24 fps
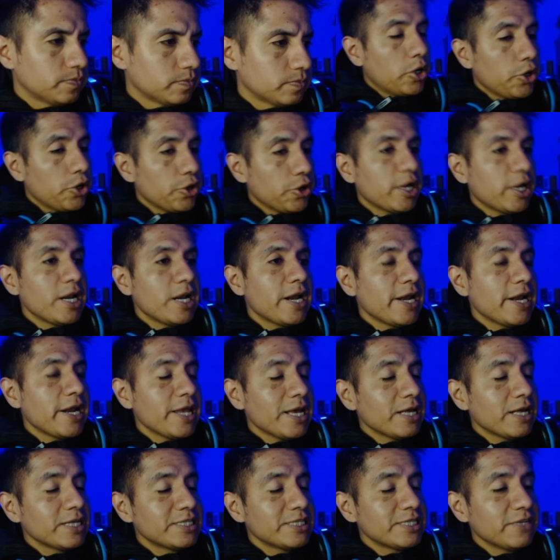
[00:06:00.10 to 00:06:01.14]
Creo que le
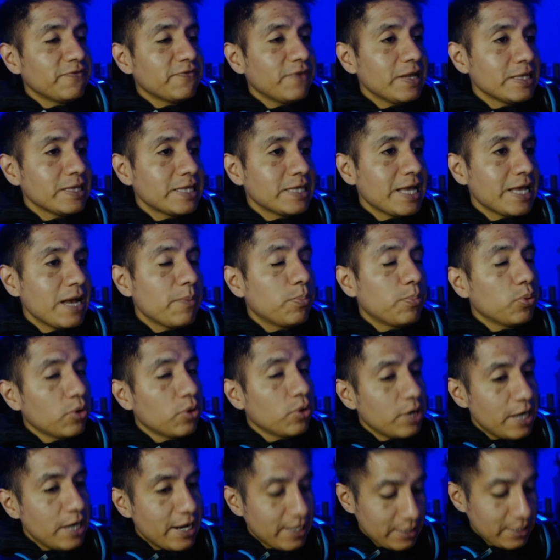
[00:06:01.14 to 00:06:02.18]
haría hace falta
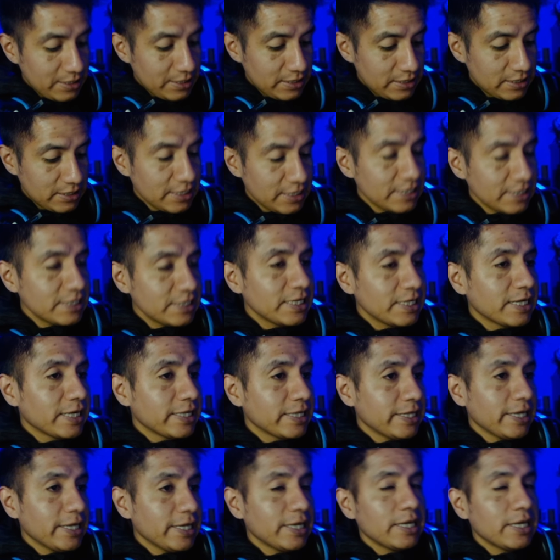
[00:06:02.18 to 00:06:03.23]
por la resistencia que
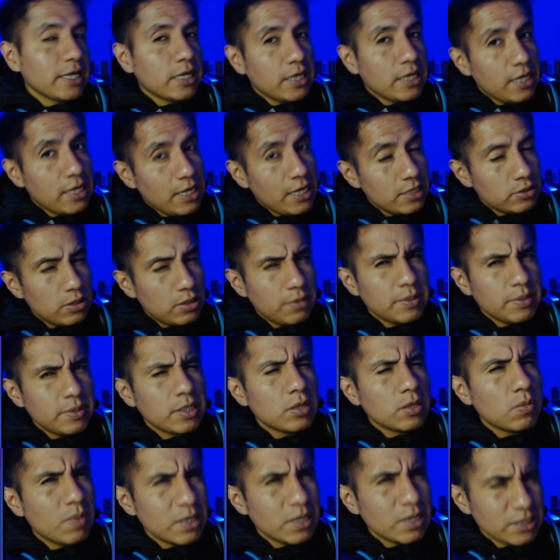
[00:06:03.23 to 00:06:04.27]
tiene, que llega solamente
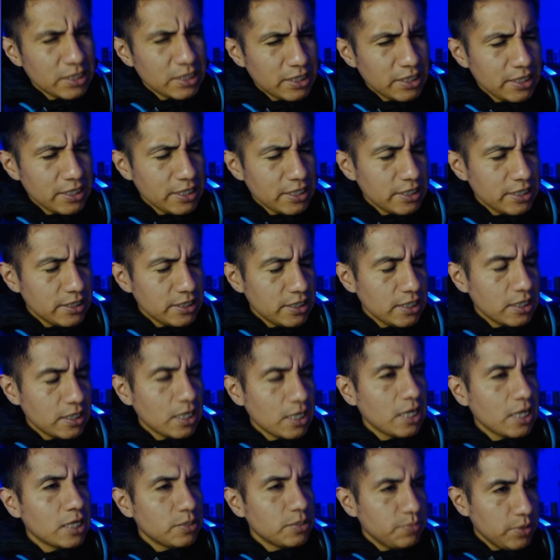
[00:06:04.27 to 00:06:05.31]
como a
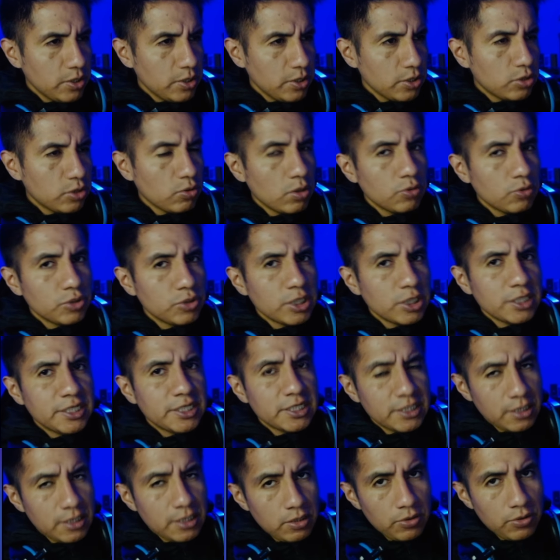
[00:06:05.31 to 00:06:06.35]
77 espíritu de lucha si
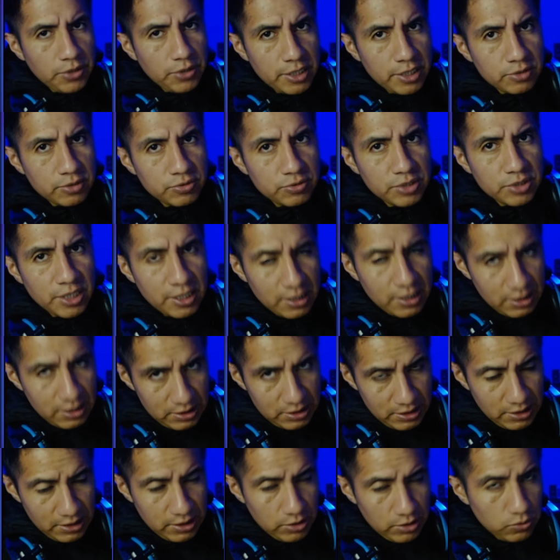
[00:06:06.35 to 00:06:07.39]
es que lo quieres usar
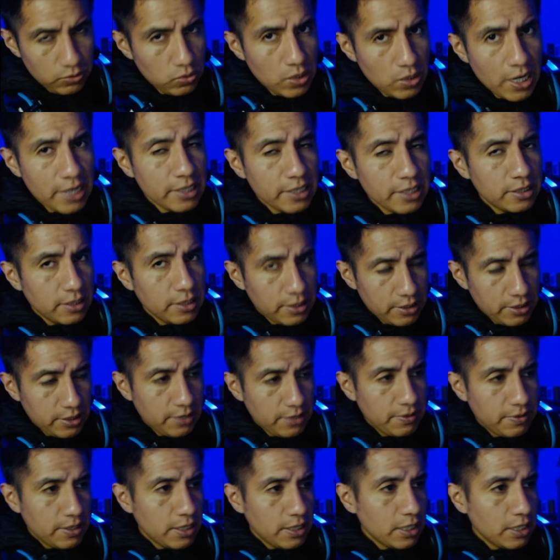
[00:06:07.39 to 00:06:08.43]
desde titular y te rinde
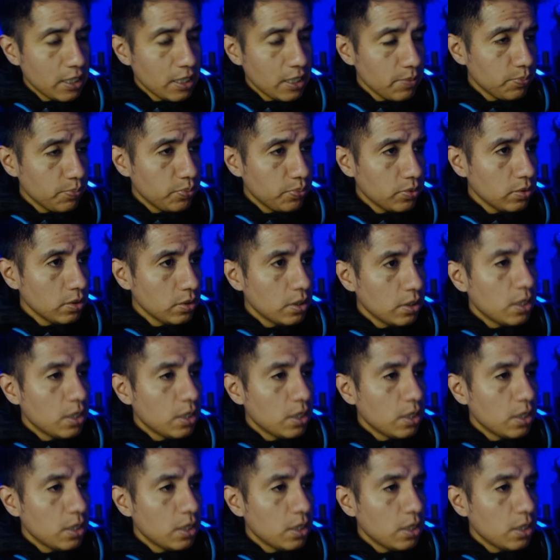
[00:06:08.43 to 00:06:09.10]
bien el campo.